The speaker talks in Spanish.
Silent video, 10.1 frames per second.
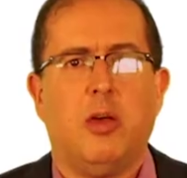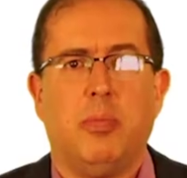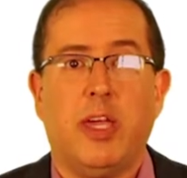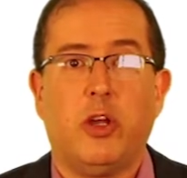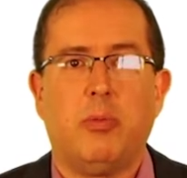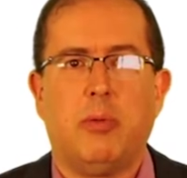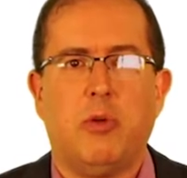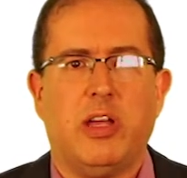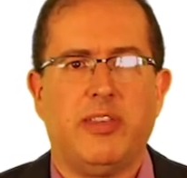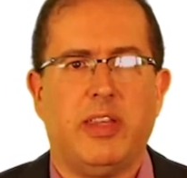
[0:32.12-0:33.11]
pero
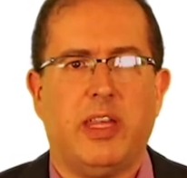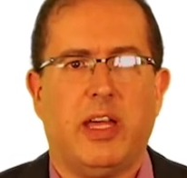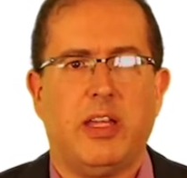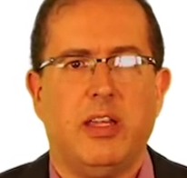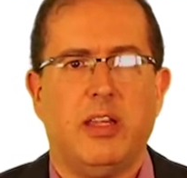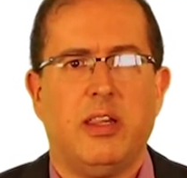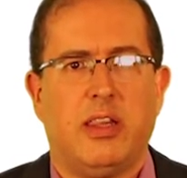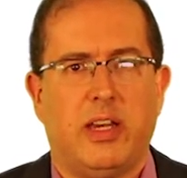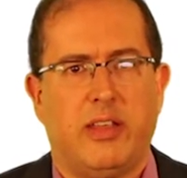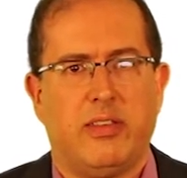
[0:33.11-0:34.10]
vamos a citar
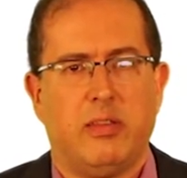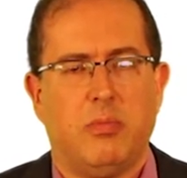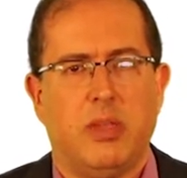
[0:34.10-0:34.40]
tres.